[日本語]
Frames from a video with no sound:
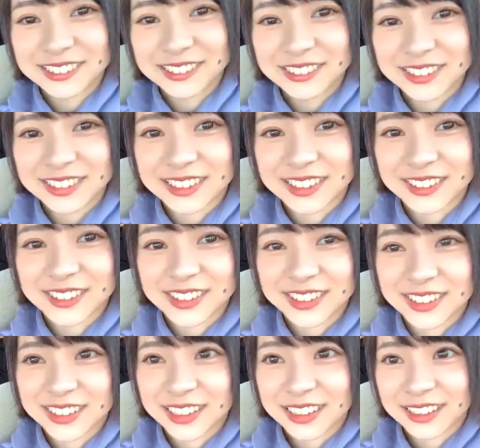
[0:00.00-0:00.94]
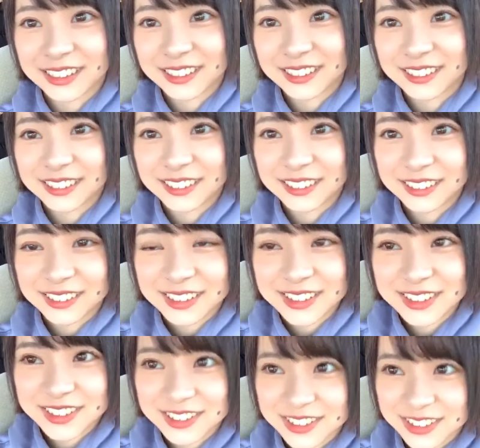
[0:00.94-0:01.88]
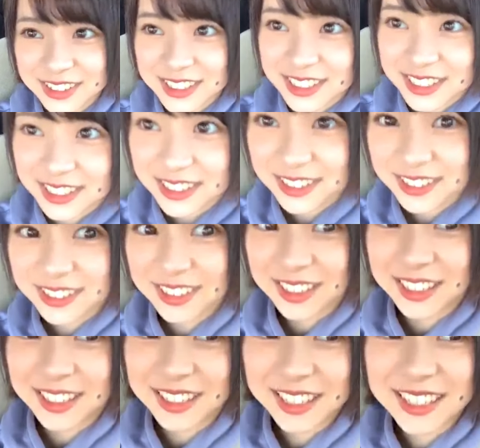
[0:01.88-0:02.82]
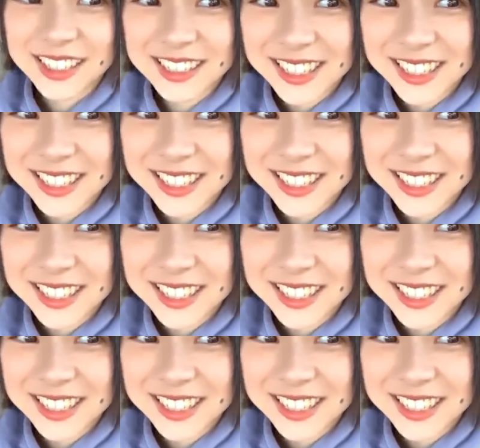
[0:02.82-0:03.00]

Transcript: よかったよかった。スルーし、スルーできた。